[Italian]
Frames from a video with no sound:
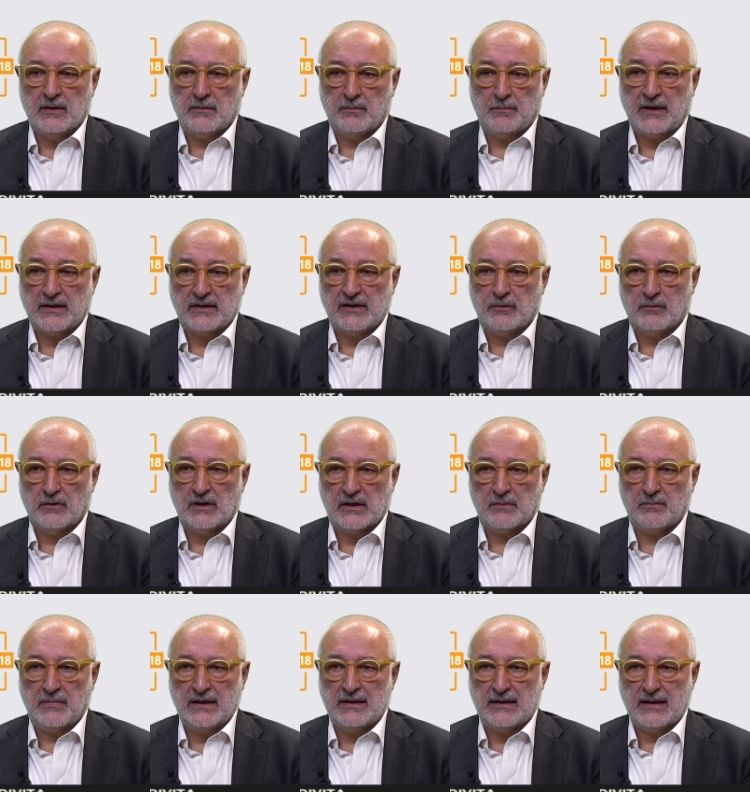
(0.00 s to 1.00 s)

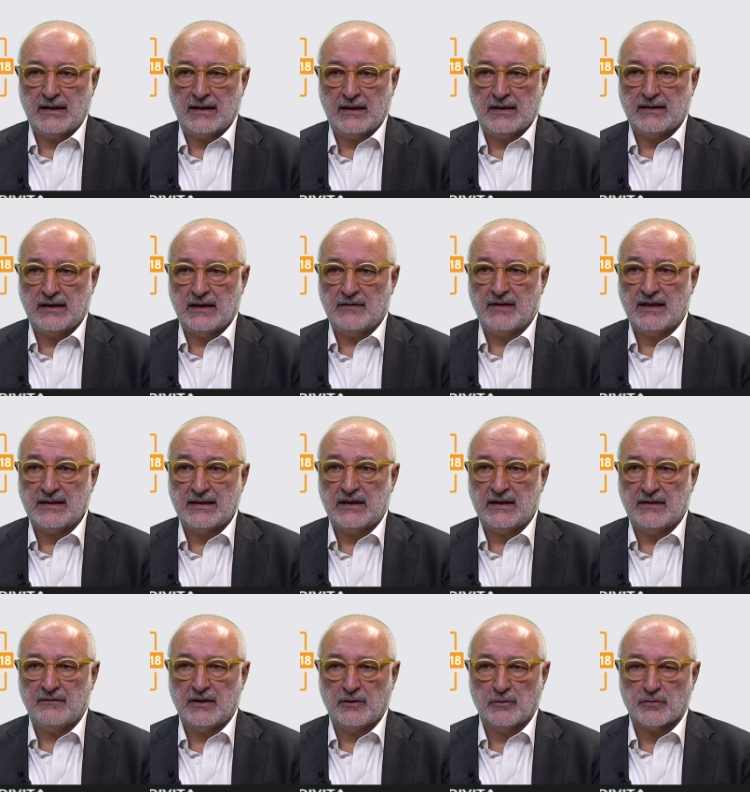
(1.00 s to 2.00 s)
particolarmente rilevanti a
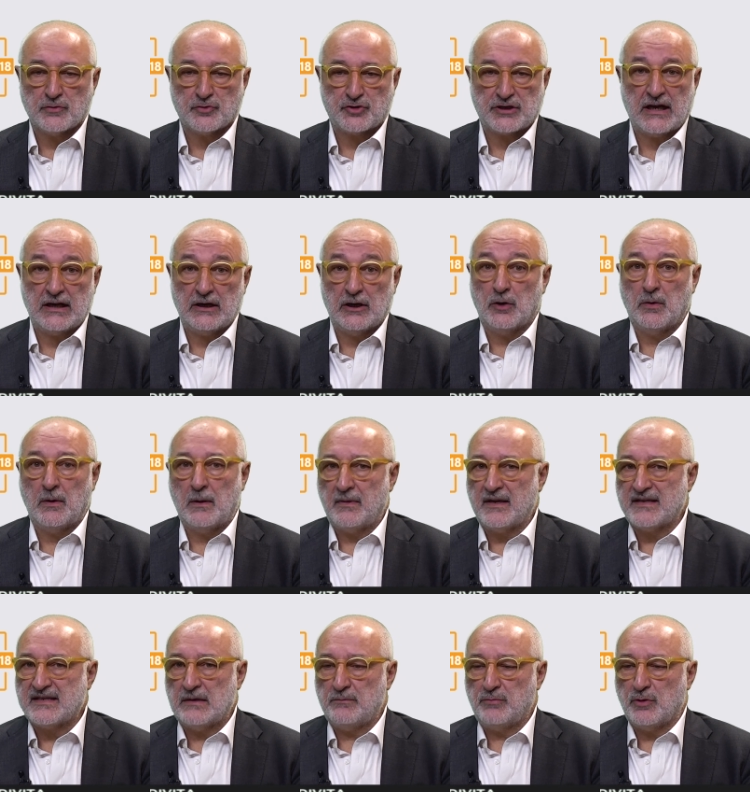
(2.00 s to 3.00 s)
livello sociale come per
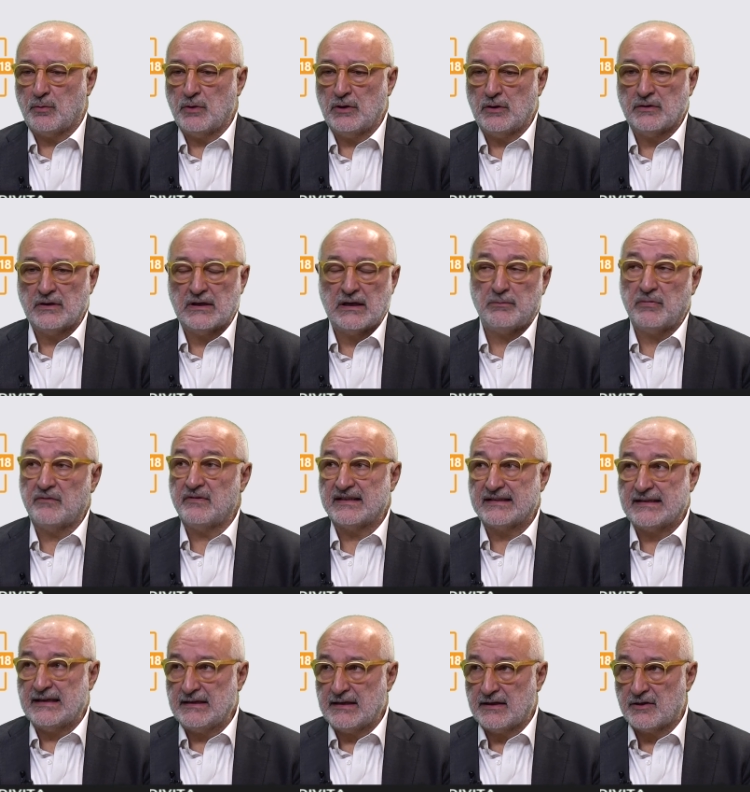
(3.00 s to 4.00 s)
esempio quello della
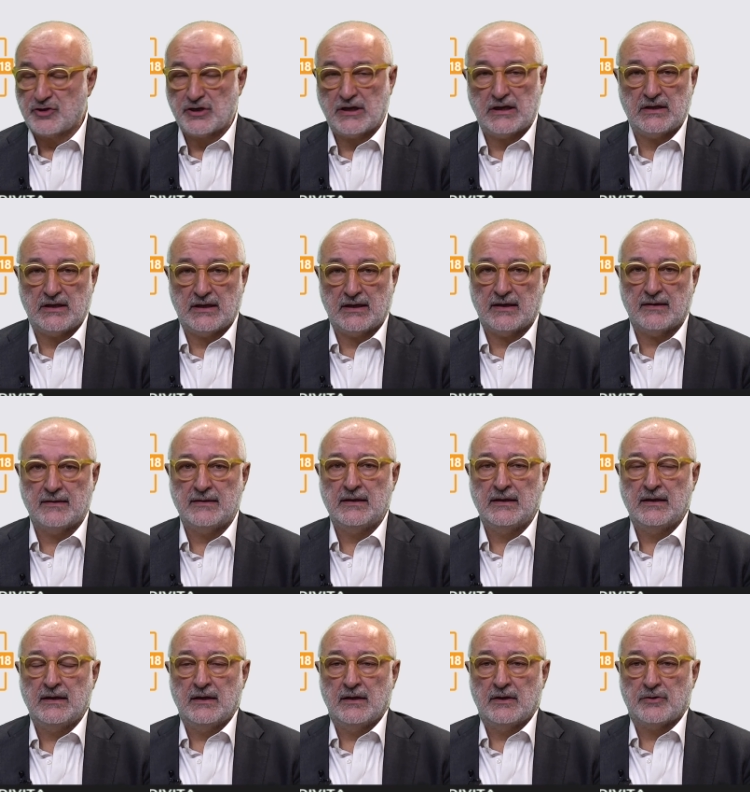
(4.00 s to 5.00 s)
povertà energetica,
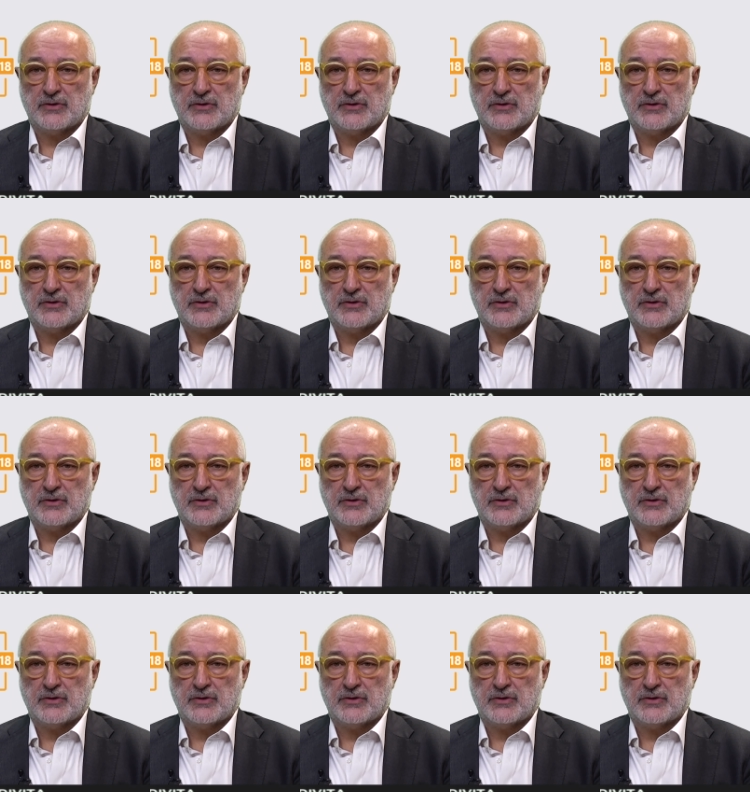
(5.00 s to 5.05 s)
mm.